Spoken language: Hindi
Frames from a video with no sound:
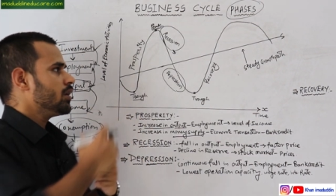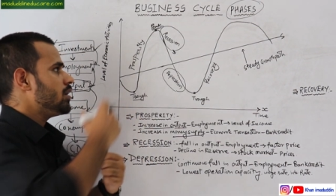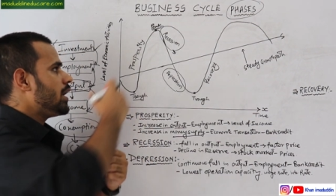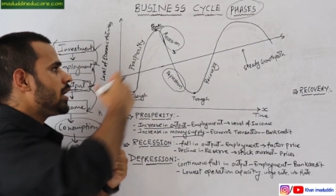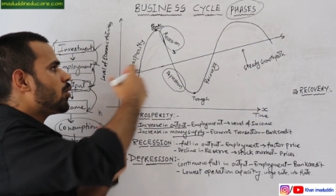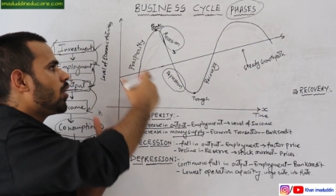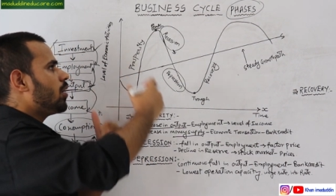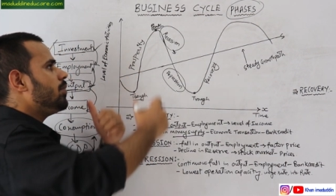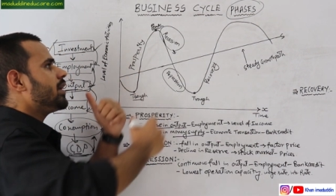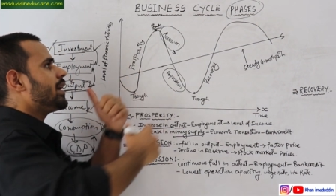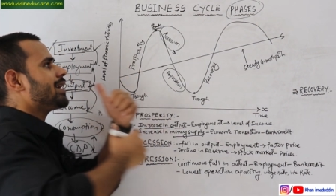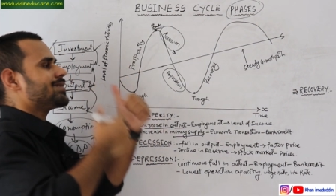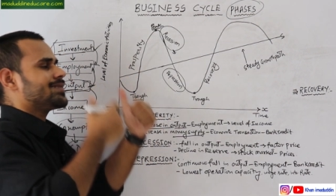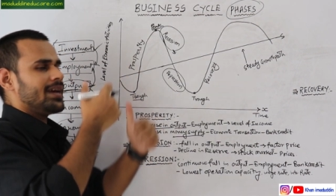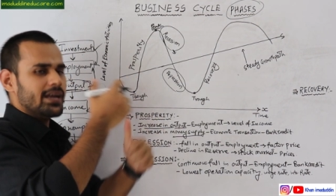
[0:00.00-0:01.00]
ये इकोनॉमी का
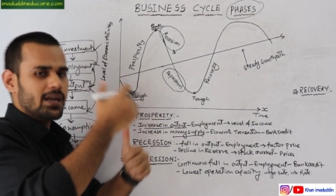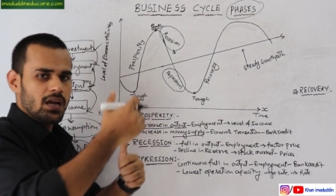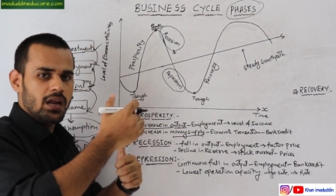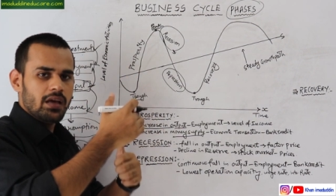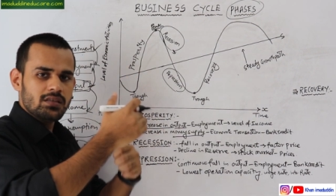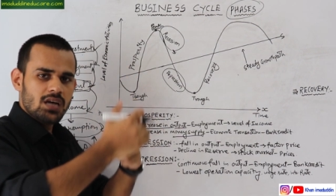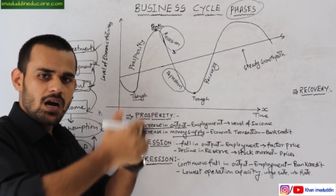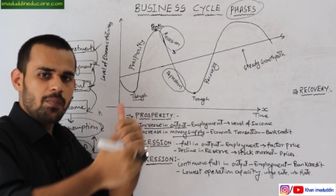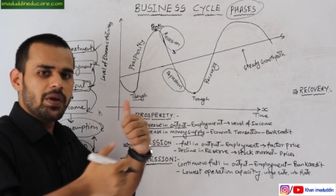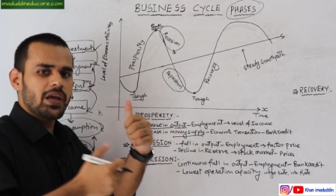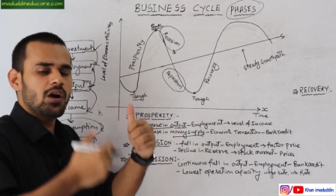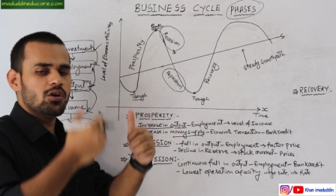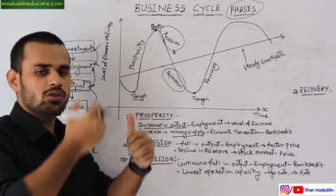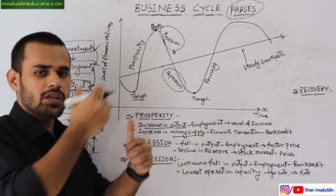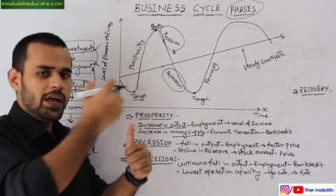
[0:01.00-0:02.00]
एक साइकिल है जहाँ पे
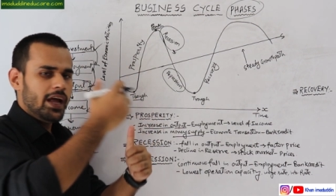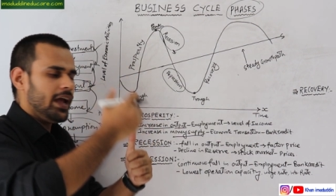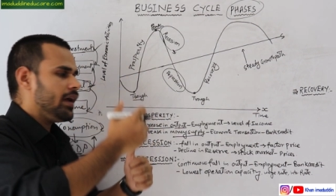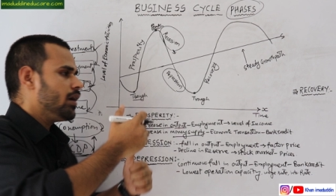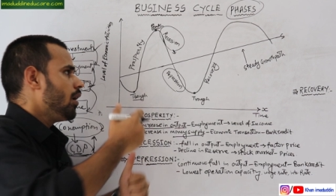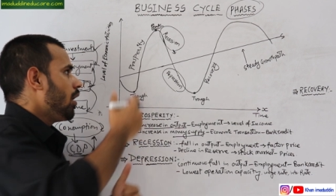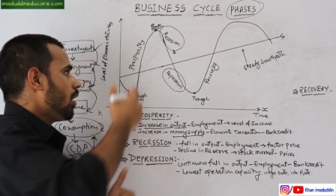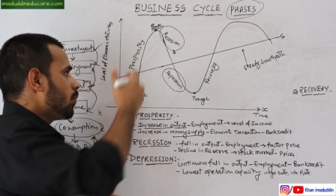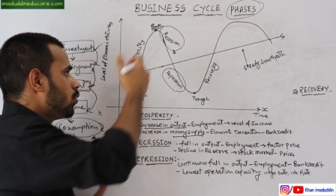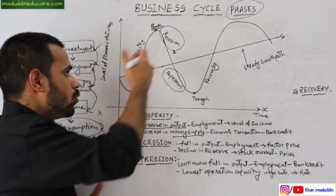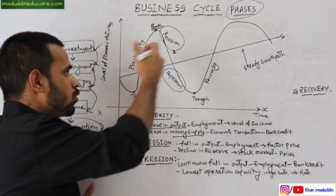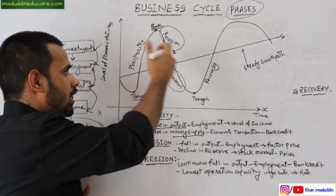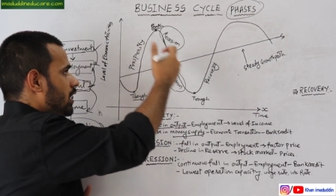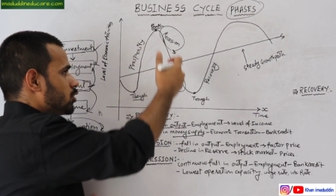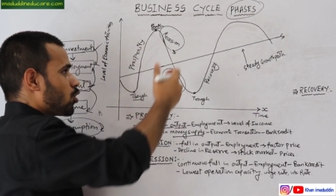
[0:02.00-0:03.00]
क्या होता है
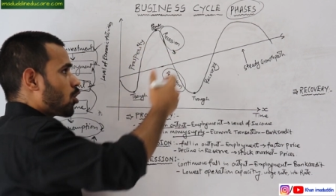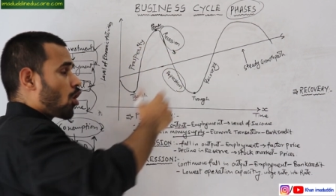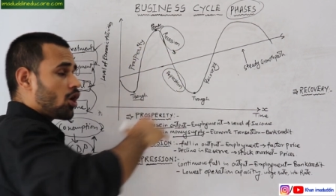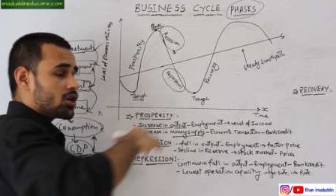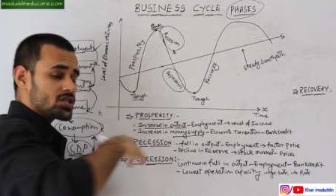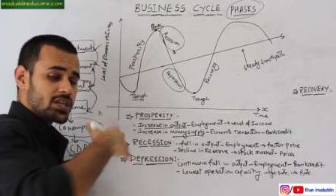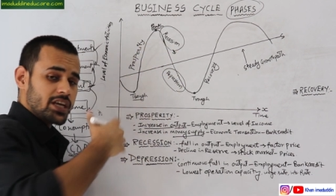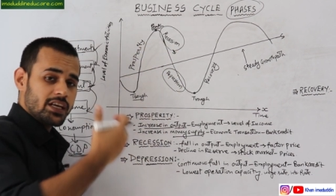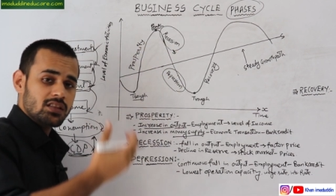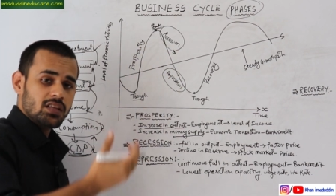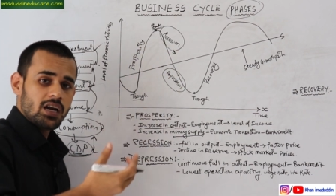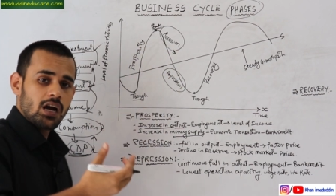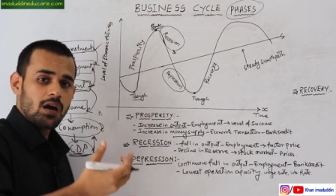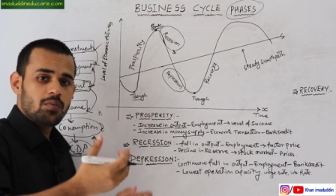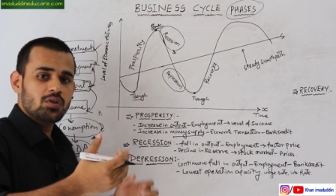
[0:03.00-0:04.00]
पूरा जो कॉस्ट के
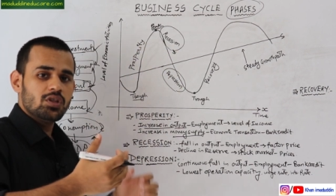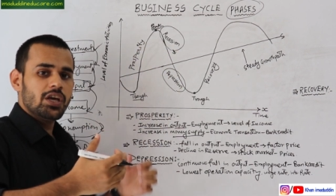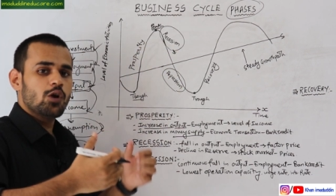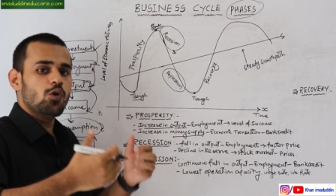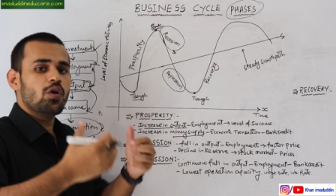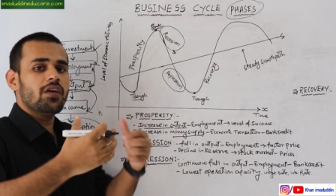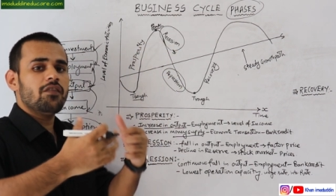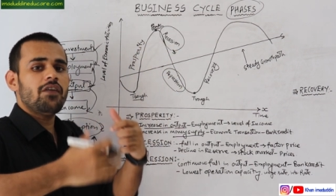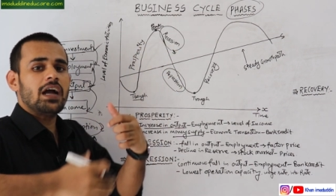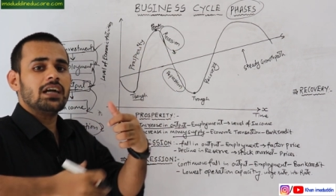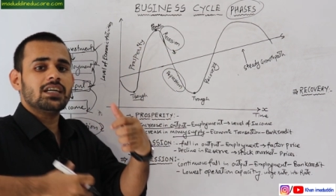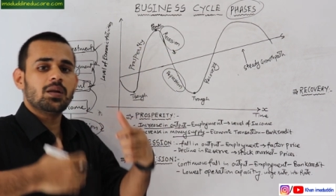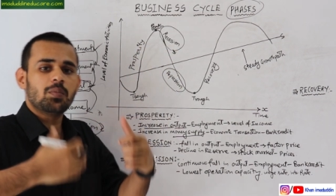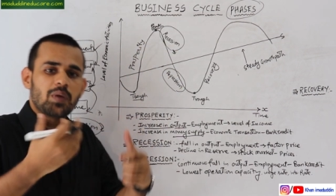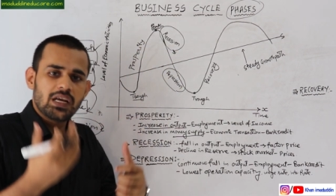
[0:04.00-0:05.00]
अंदर अगर देखोगे
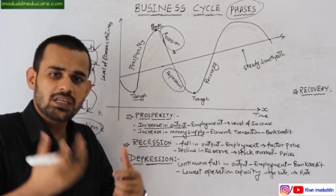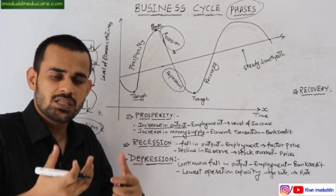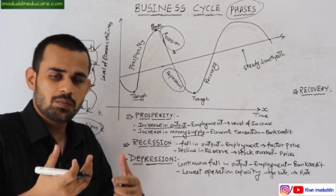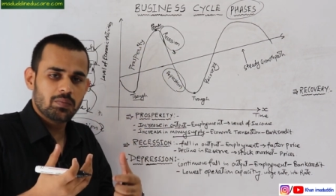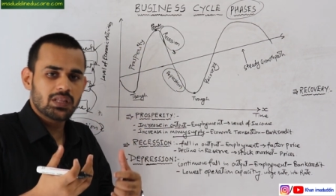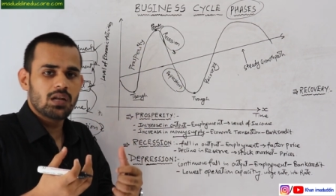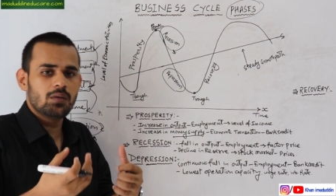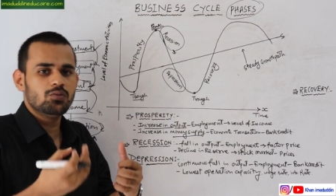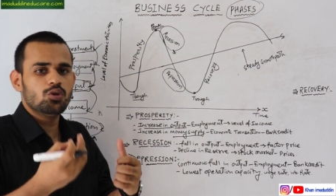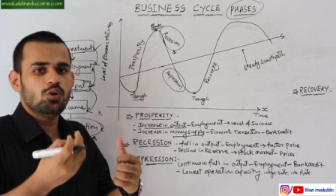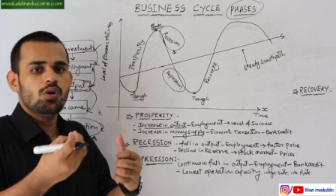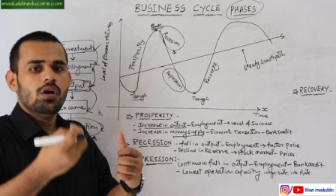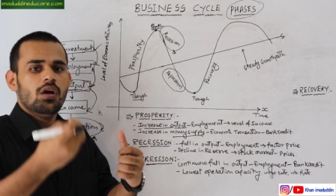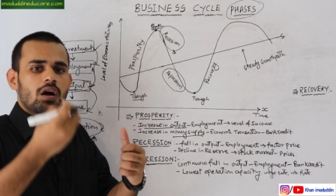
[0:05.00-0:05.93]
फैक्टर प्राइसिंग मतलब जो